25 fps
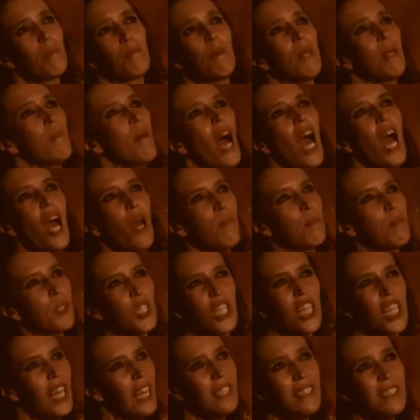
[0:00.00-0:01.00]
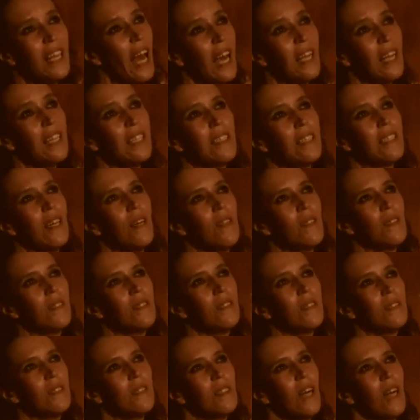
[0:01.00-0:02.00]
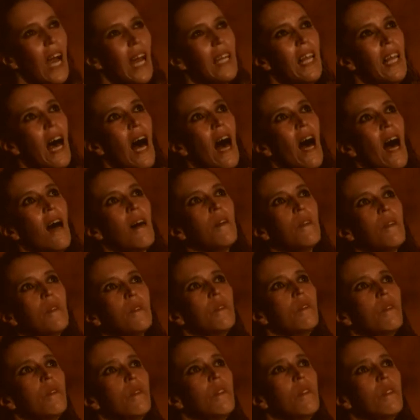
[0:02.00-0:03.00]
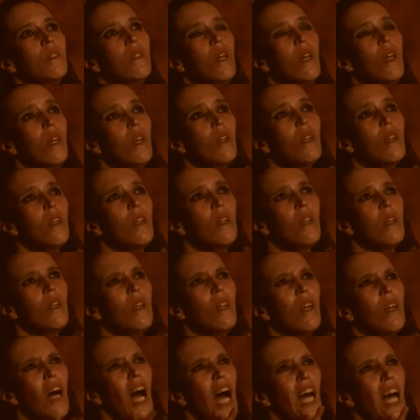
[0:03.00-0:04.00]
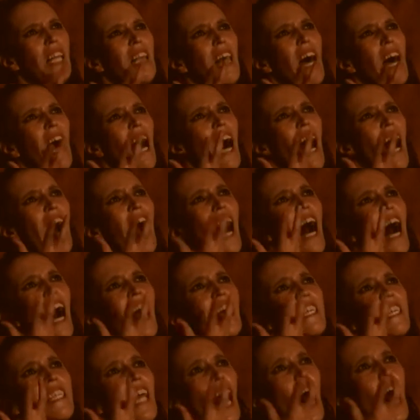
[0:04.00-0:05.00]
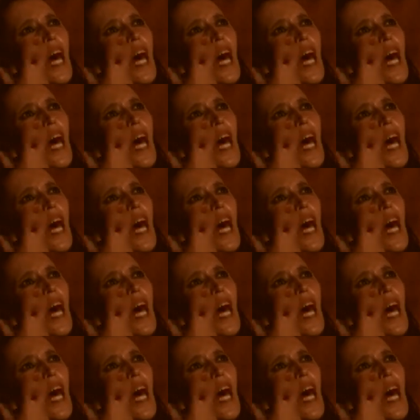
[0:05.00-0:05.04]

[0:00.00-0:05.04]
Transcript: ربي ما حبش يحن عليا علاه علاه